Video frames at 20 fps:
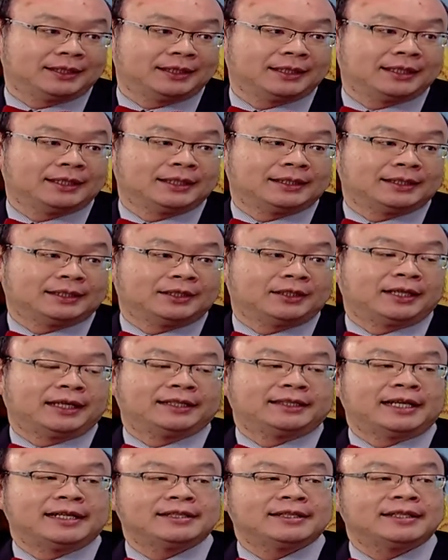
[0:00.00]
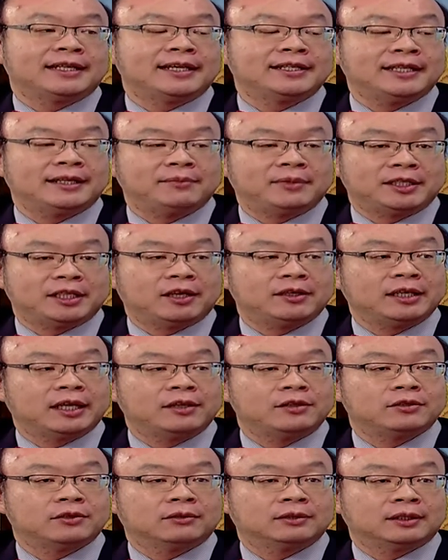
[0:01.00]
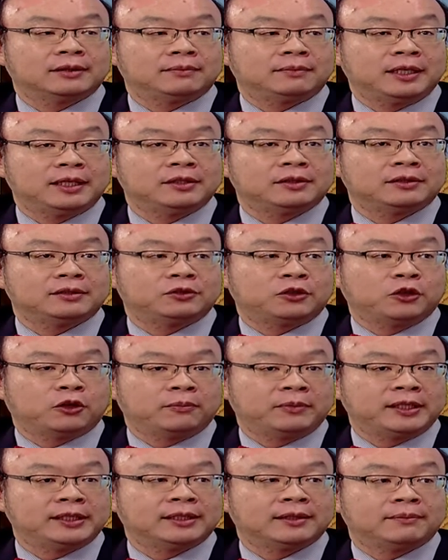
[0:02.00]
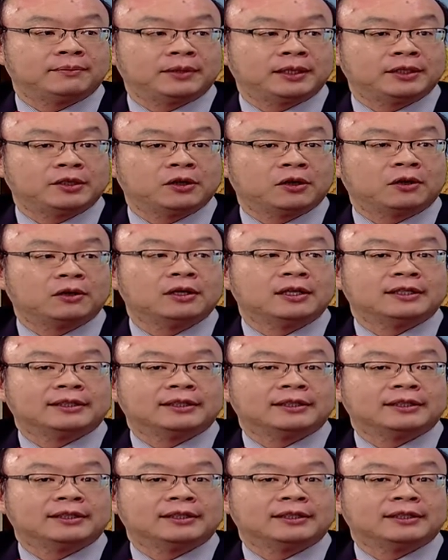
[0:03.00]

是，对。但是那些比较严重的病血友病的病友，